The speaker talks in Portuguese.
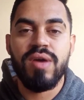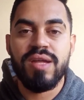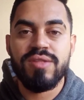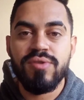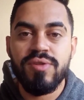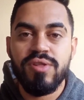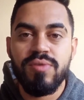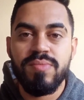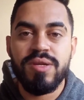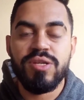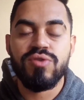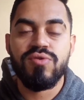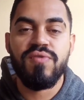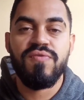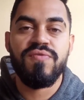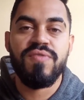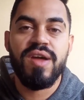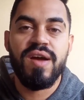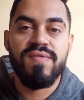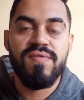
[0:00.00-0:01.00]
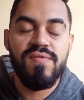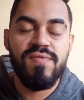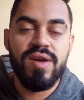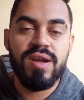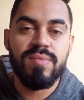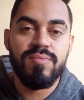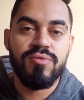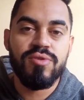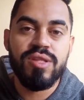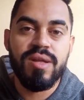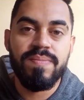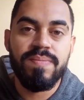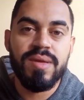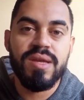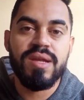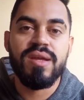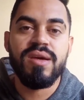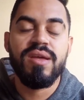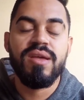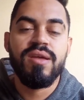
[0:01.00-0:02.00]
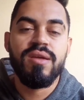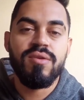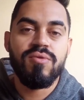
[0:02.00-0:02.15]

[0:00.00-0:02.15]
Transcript: É totalmente confiável, vale muito a pena.